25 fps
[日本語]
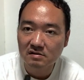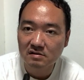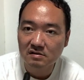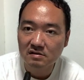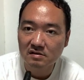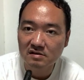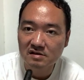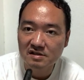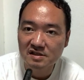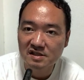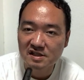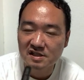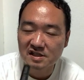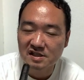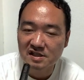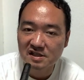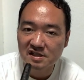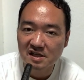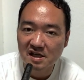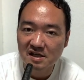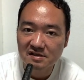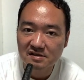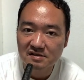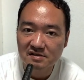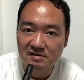月、視
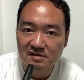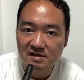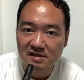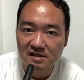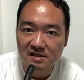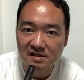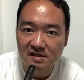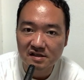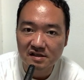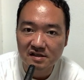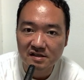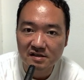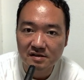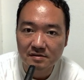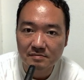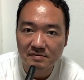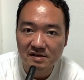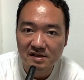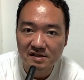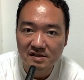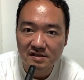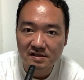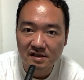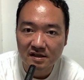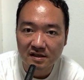察に行きま
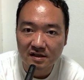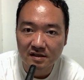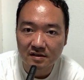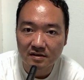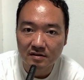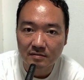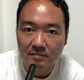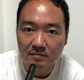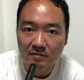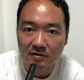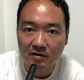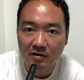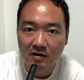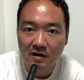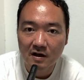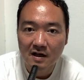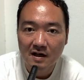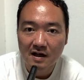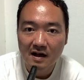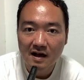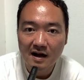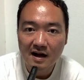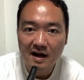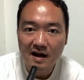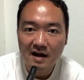したけども、
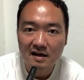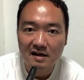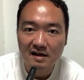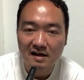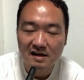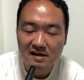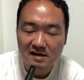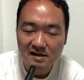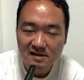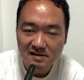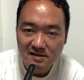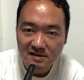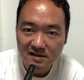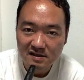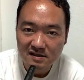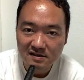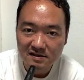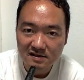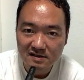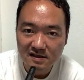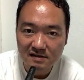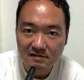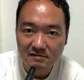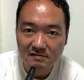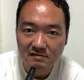ああ、川勝
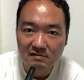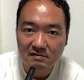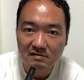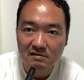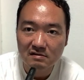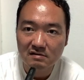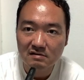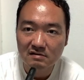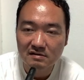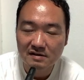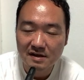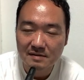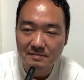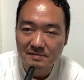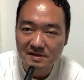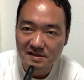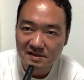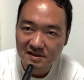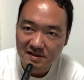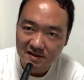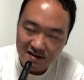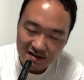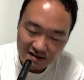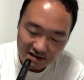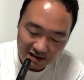さんを辞めさ
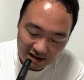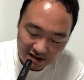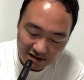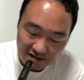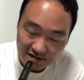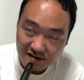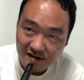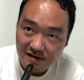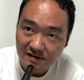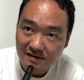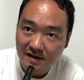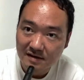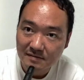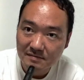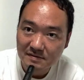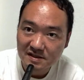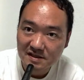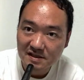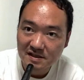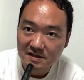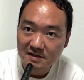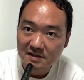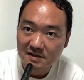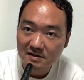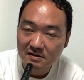せたいのね、辞め
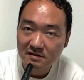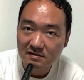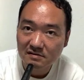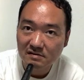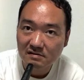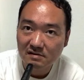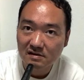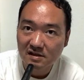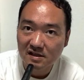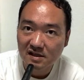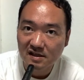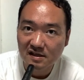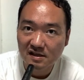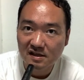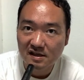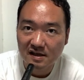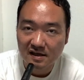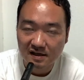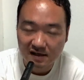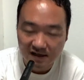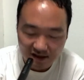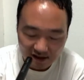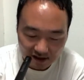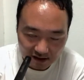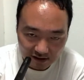させるとリニア
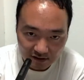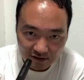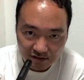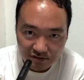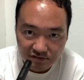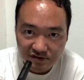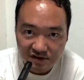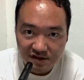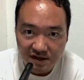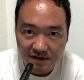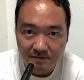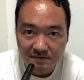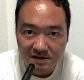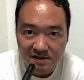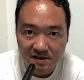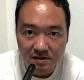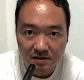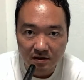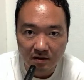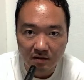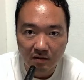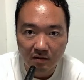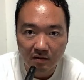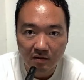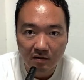が通っちゃいます
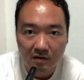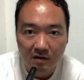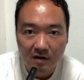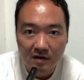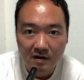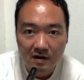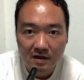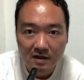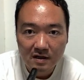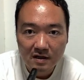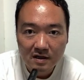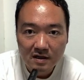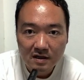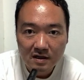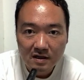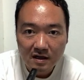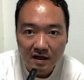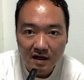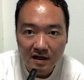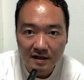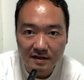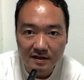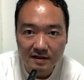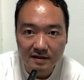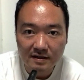よ。
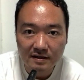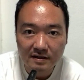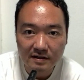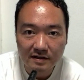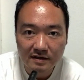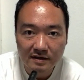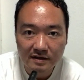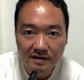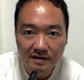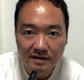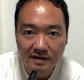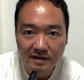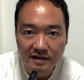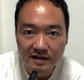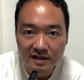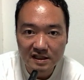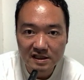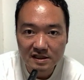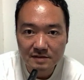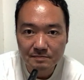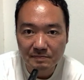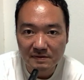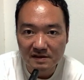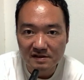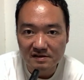はい、えー、
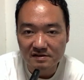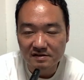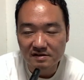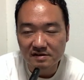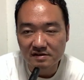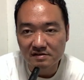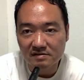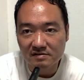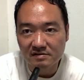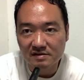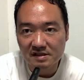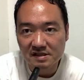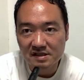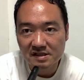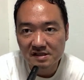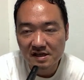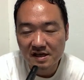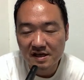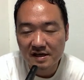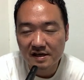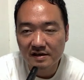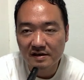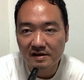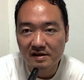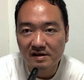エスパルスです
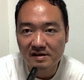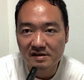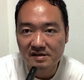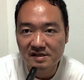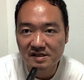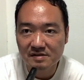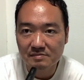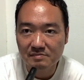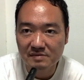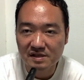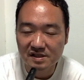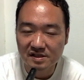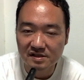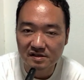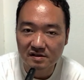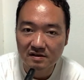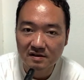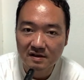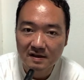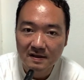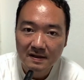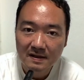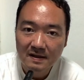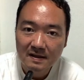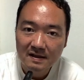ね、えー、清水。
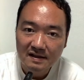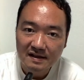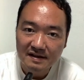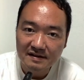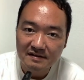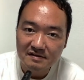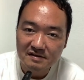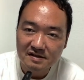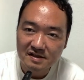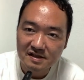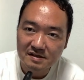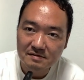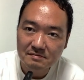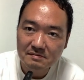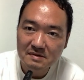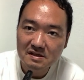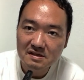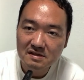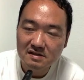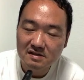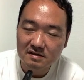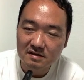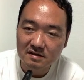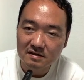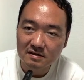だから清
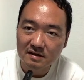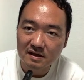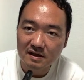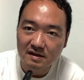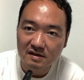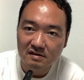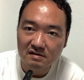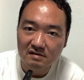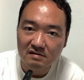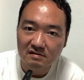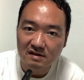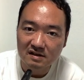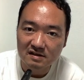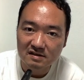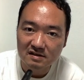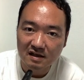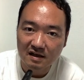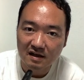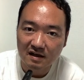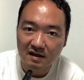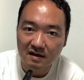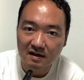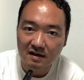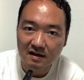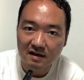水っていうのは
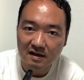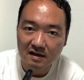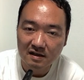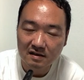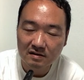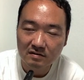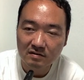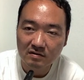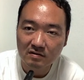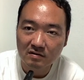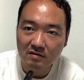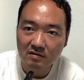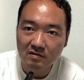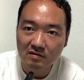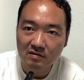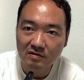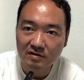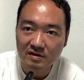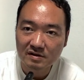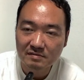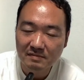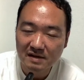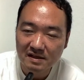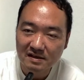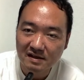さ、あのー、
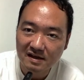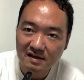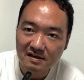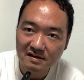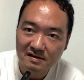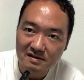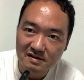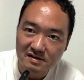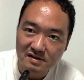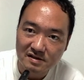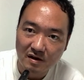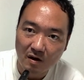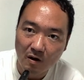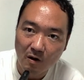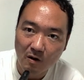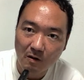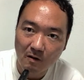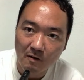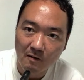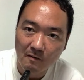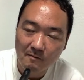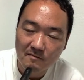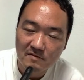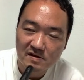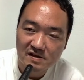今ないんですよ。
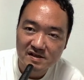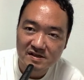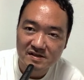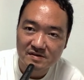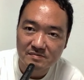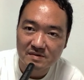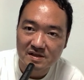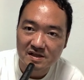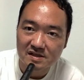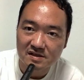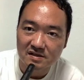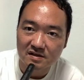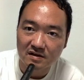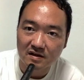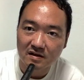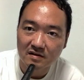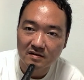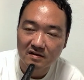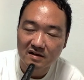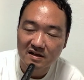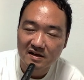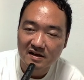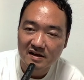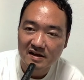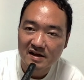清水。
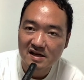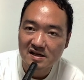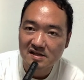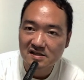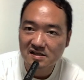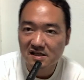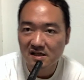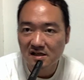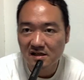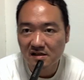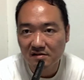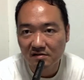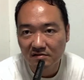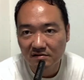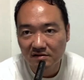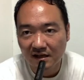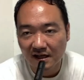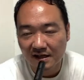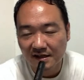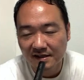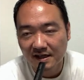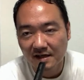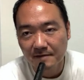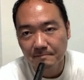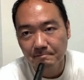平成の
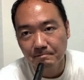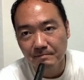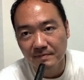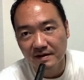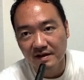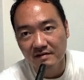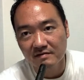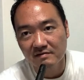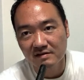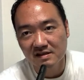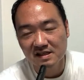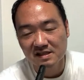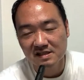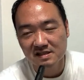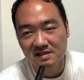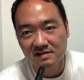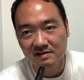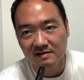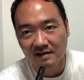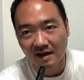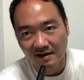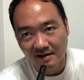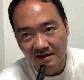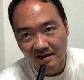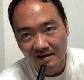大合併。私
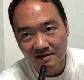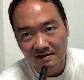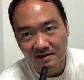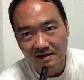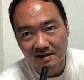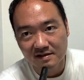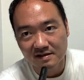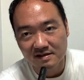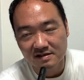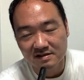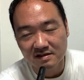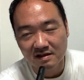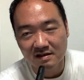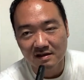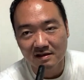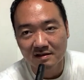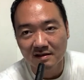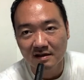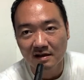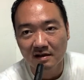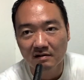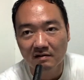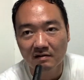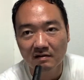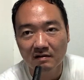大反対ですよ、あん
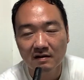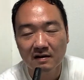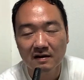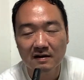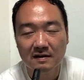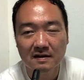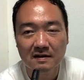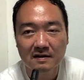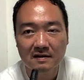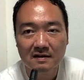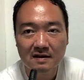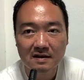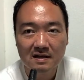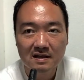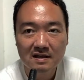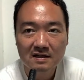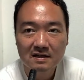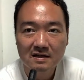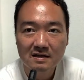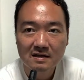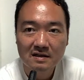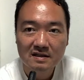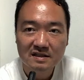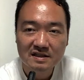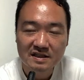なの。
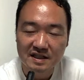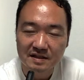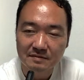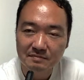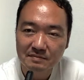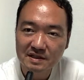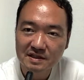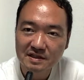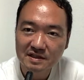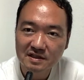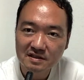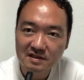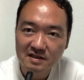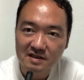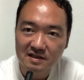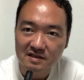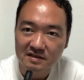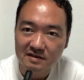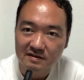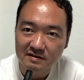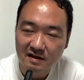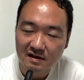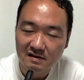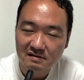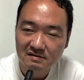清水
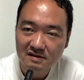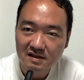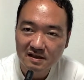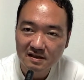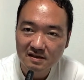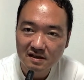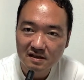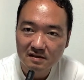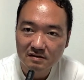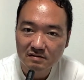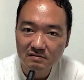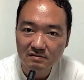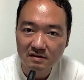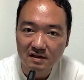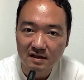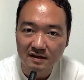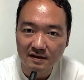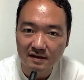市亡くなってどうなっ